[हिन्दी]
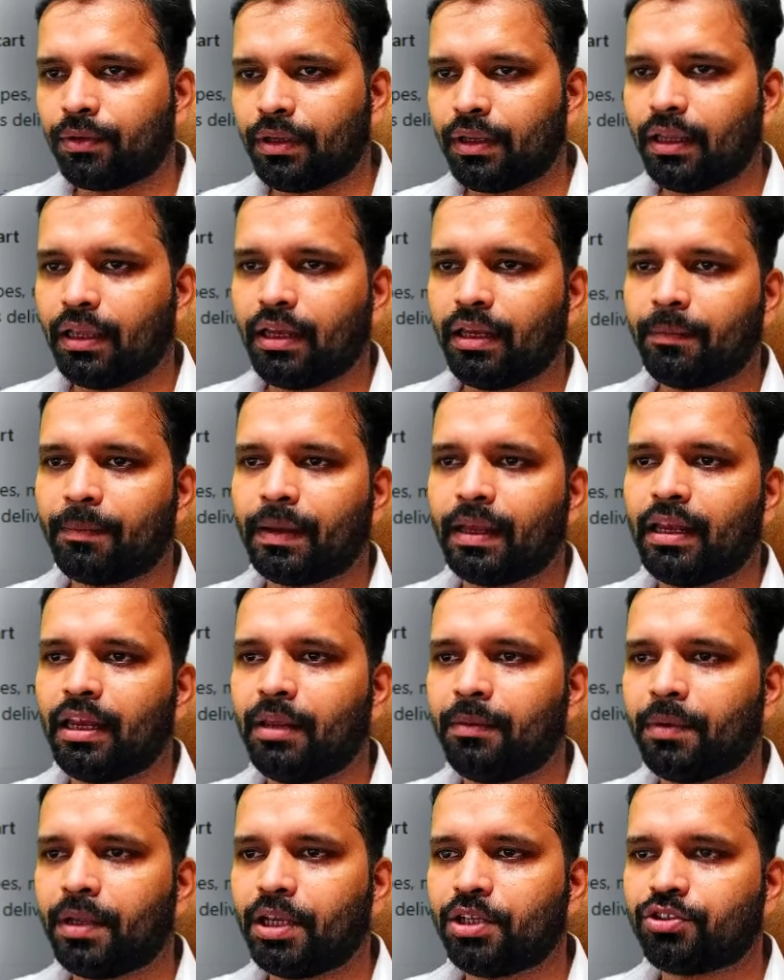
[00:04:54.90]
तो ये रही
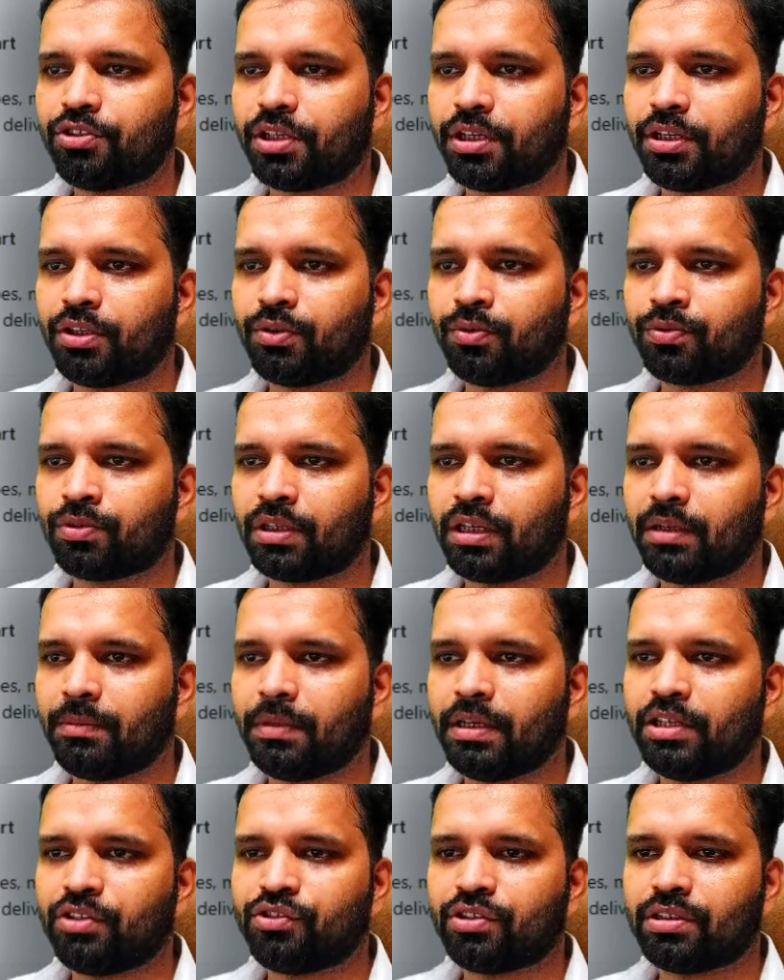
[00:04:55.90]
पहली इमेज ये रही दूसरी
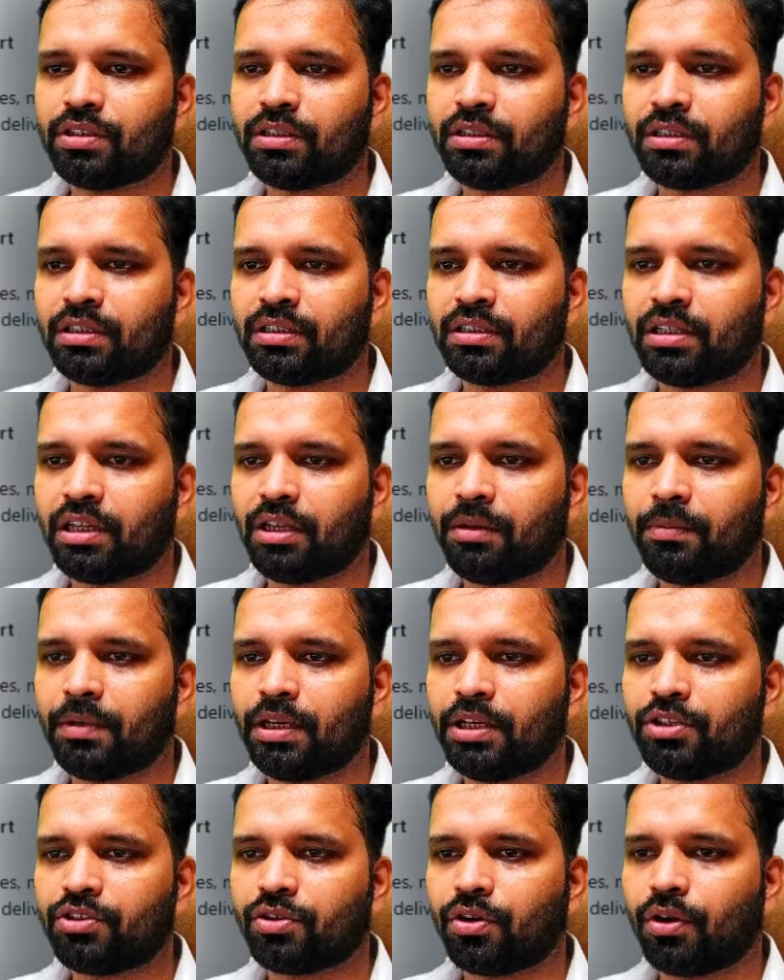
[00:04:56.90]
इमेज ये रही तीसरी
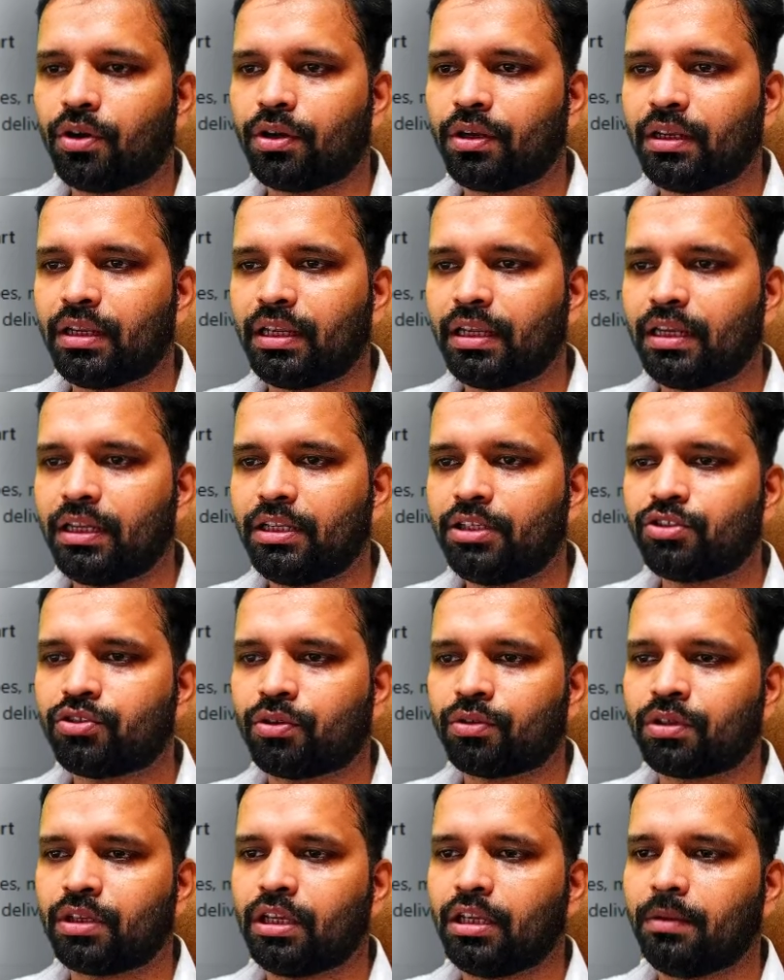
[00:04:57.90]
इमेज और ये रही
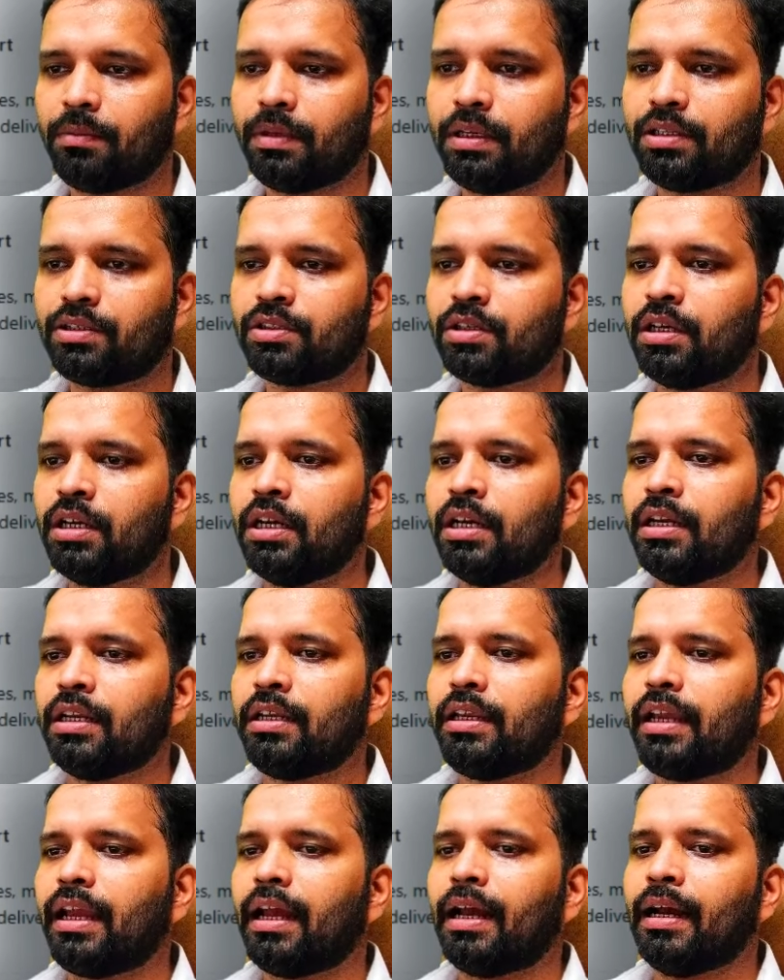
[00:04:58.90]
चौथी इमेज
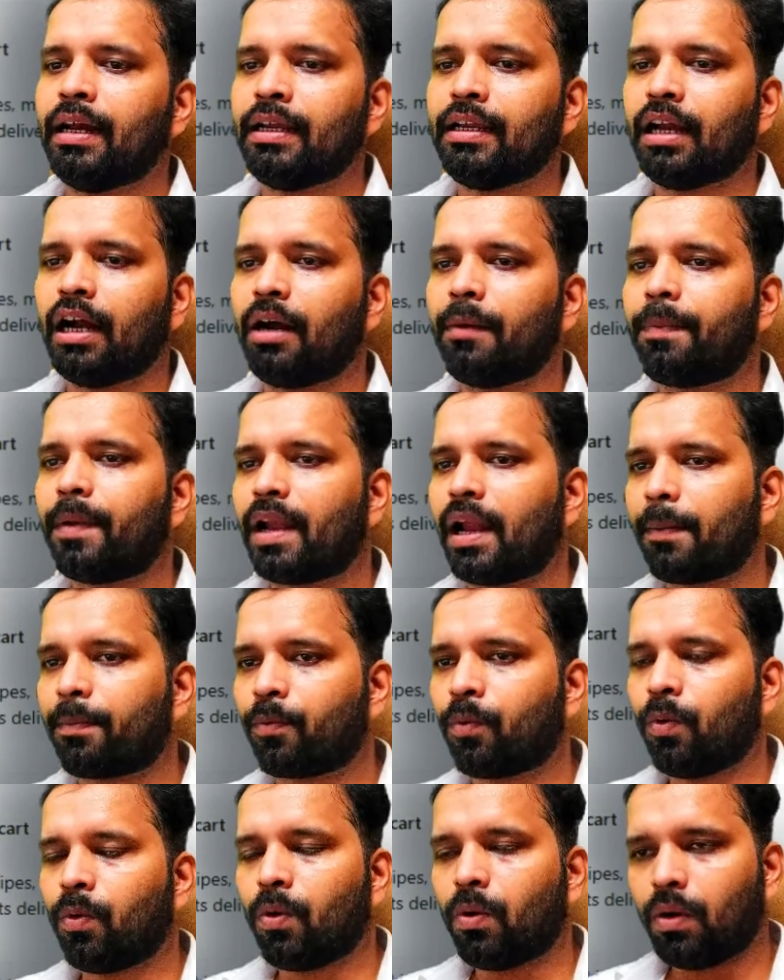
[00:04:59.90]
ठीक है यहाँ पर
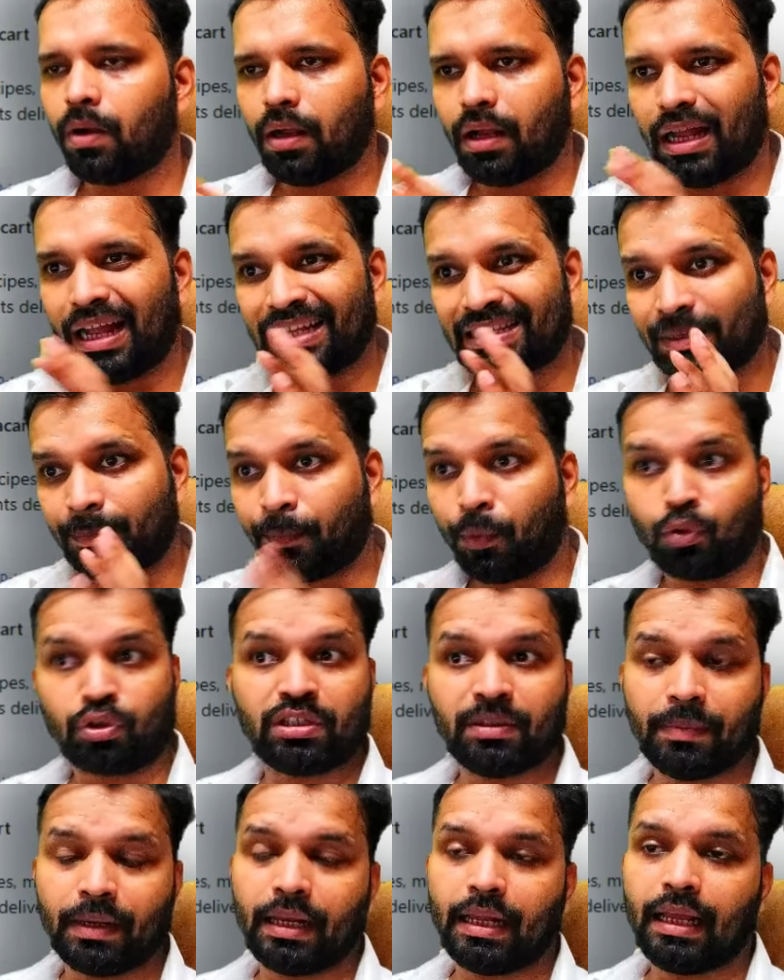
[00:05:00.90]
आपको ऐसा
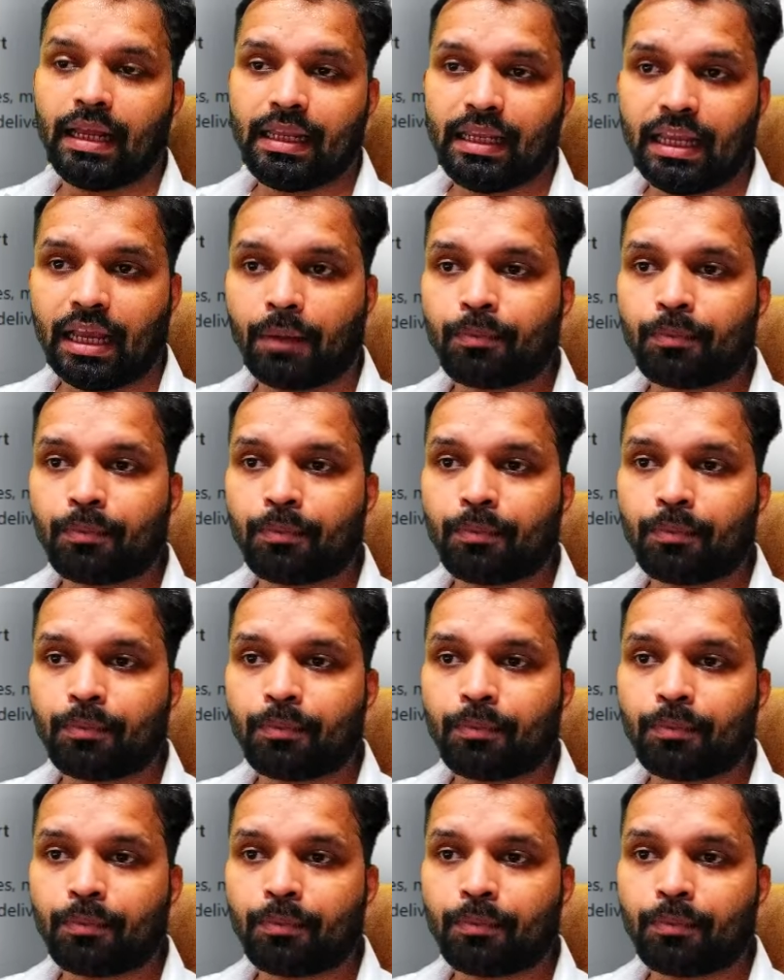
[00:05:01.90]
पॉसिबल है कि